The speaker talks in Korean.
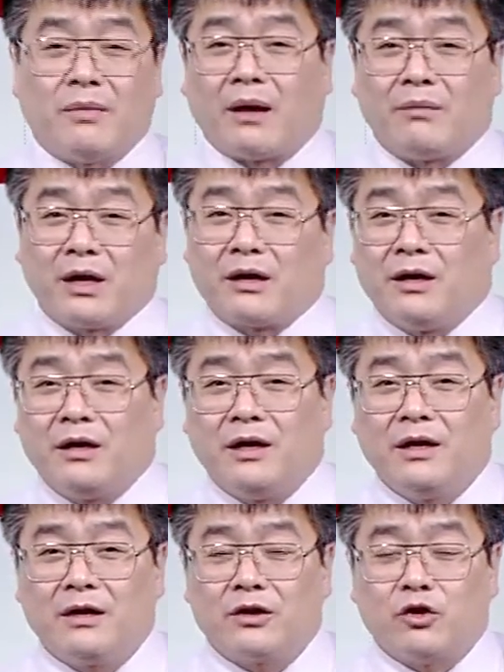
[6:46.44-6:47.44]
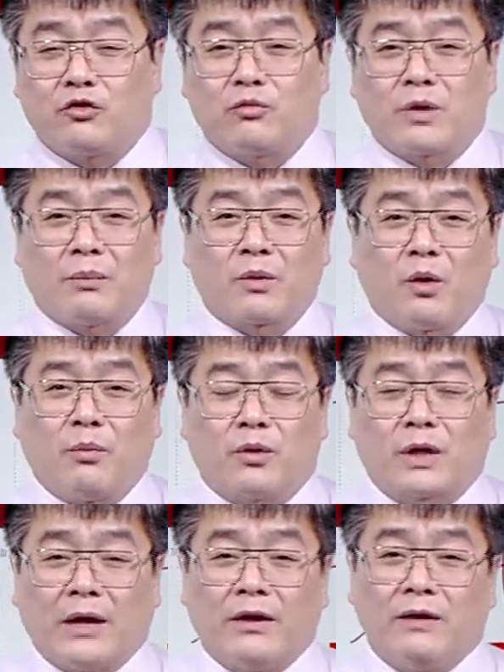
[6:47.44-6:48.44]
매매를 기준 잡는
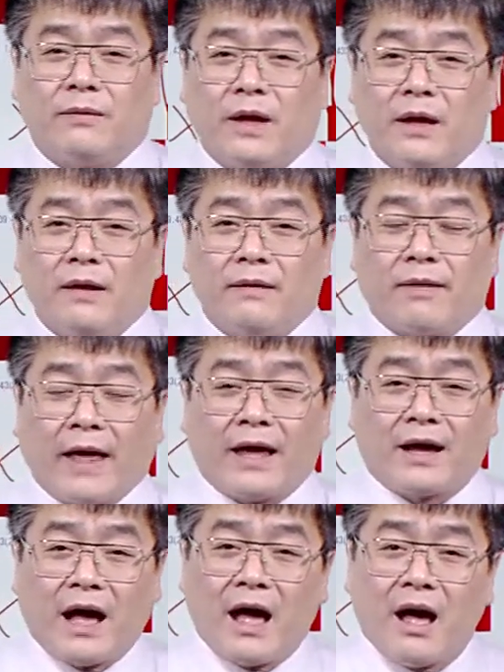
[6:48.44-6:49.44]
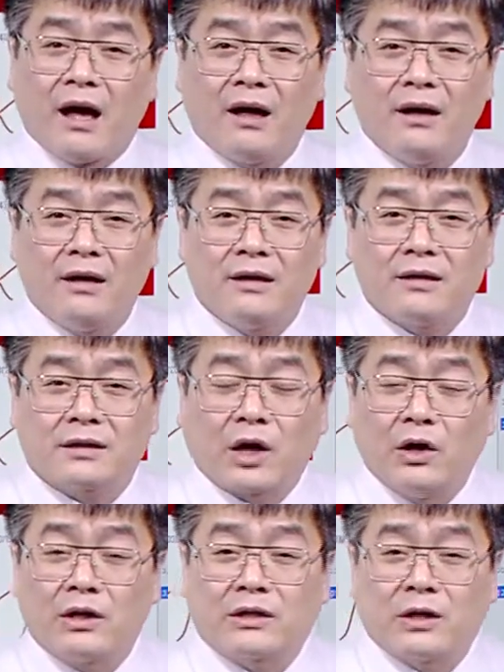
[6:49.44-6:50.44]
것보다는 내가
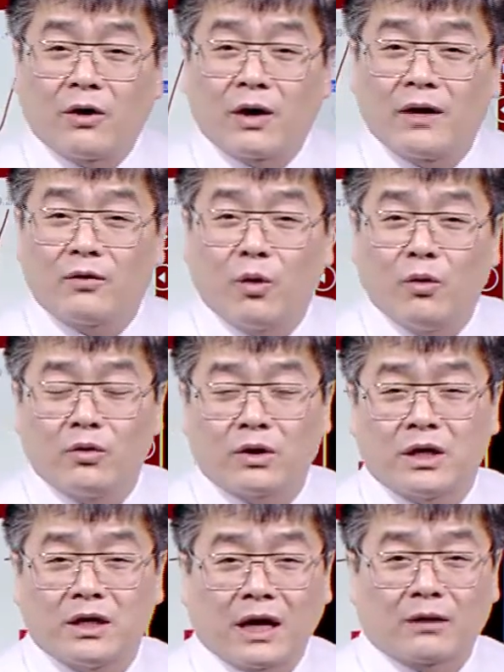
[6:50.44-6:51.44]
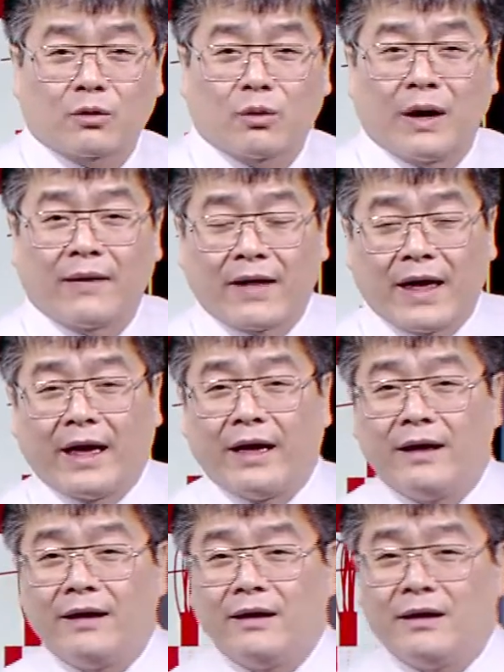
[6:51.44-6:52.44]
설정해 놓은 기간 동안에
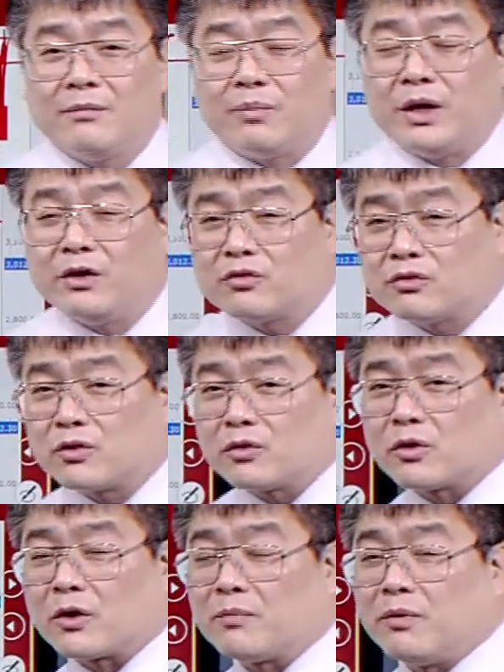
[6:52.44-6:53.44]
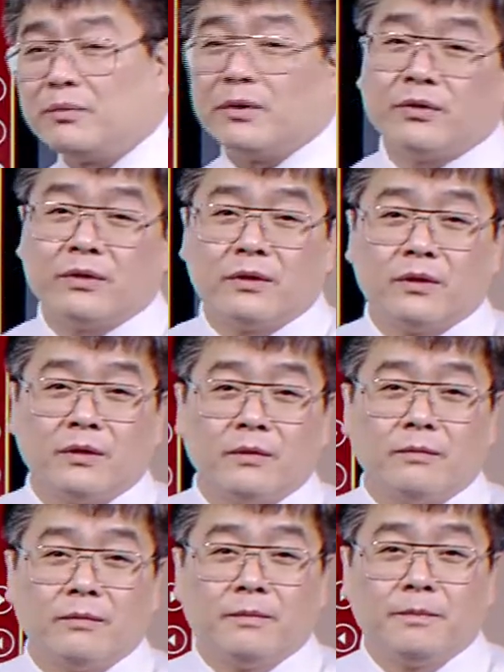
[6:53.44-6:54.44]
비중 조절의 부분
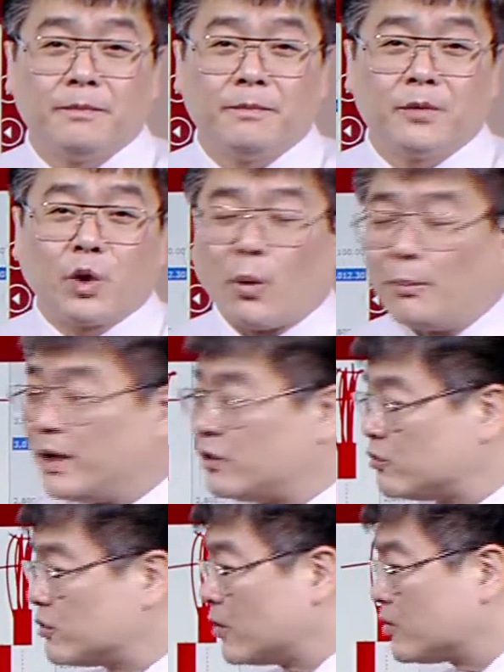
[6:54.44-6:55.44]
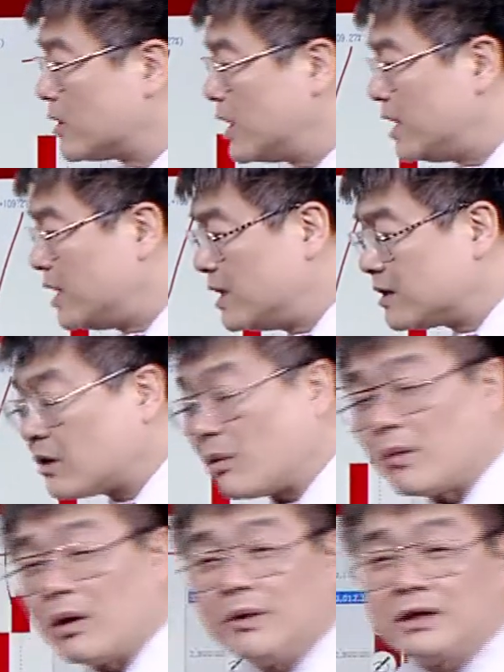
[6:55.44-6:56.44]
또 비중 조절이
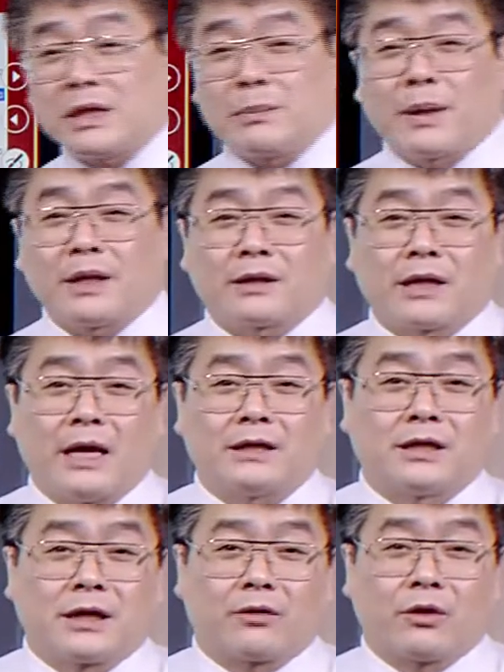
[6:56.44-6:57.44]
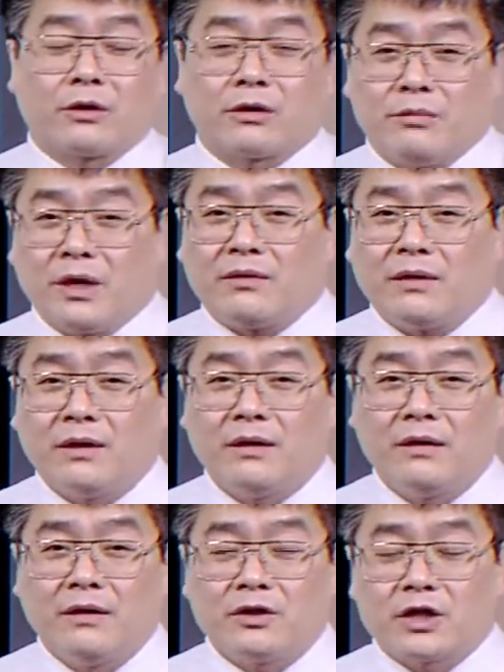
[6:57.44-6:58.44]
일정 범위 실패됐다 할지라도 그러면
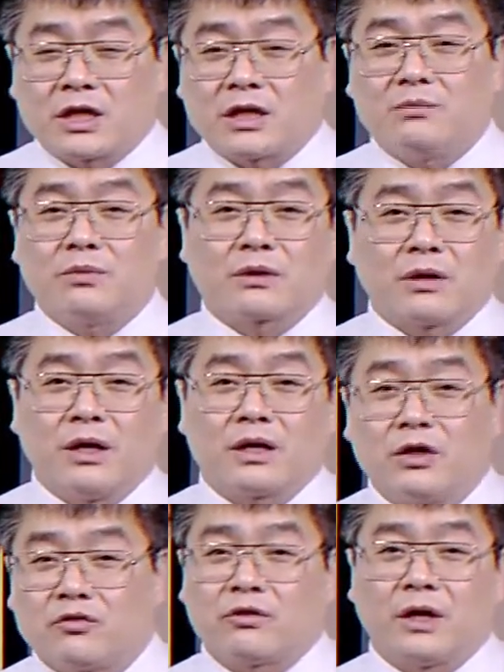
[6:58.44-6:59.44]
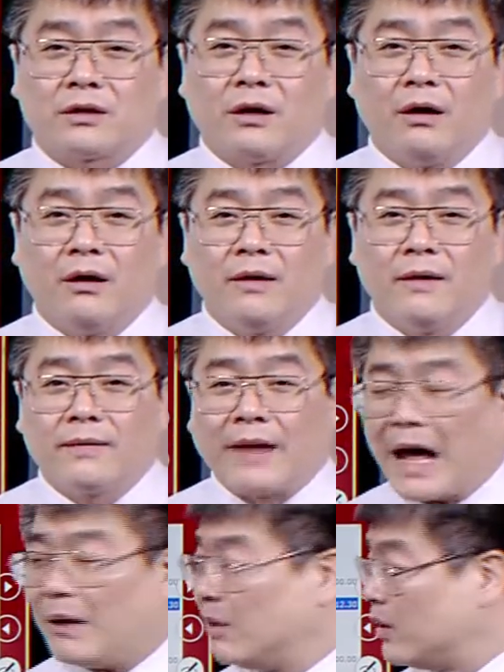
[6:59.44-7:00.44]
지금부터의 기준에서
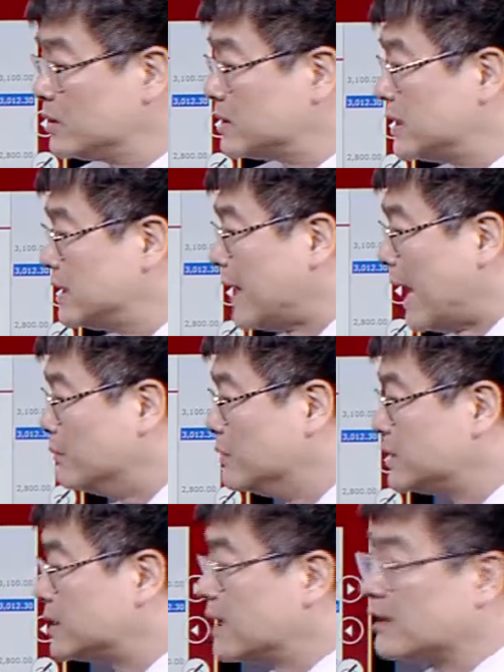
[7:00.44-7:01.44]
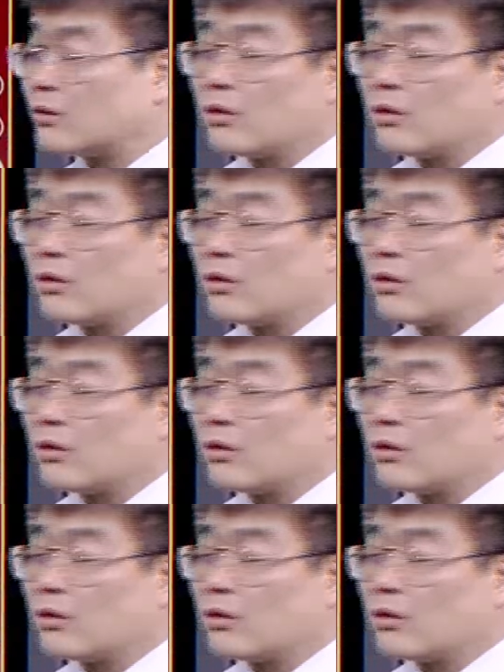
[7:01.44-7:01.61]
나머지 남은 시간